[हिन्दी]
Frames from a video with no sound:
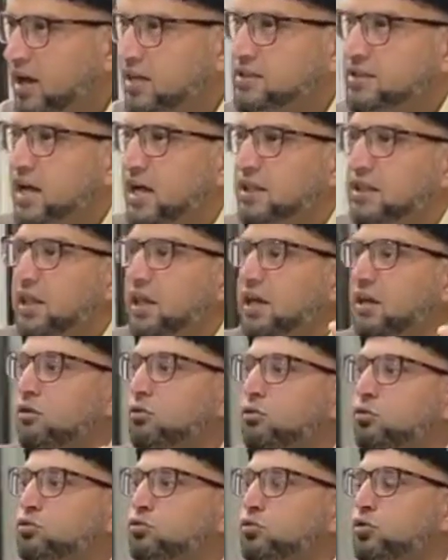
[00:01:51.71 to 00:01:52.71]
अजाने
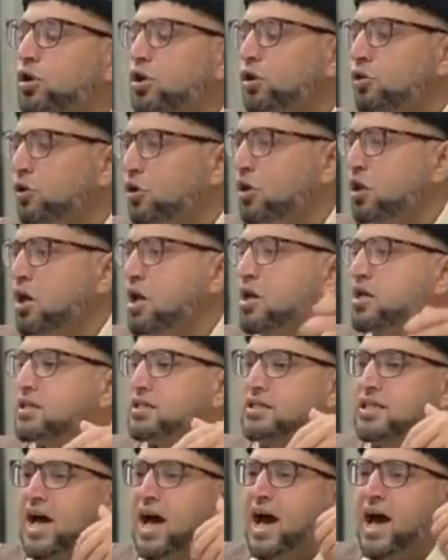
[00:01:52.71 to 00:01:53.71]
हो चुकी हो
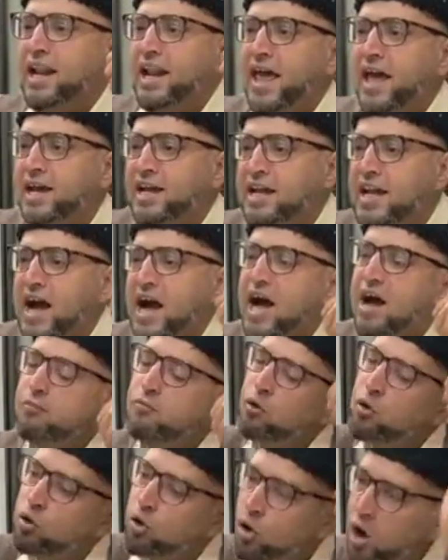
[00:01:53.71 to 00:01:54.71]
सारे
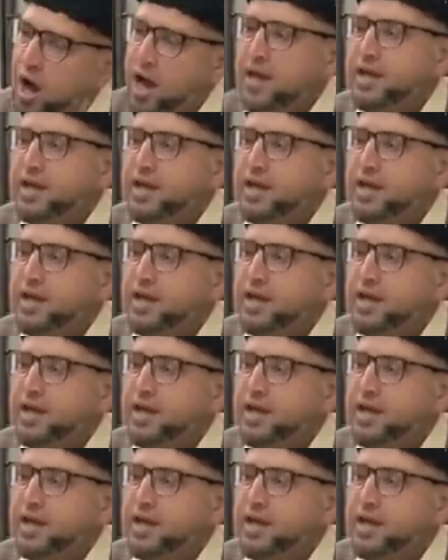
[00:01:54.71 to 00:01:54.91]
काम हो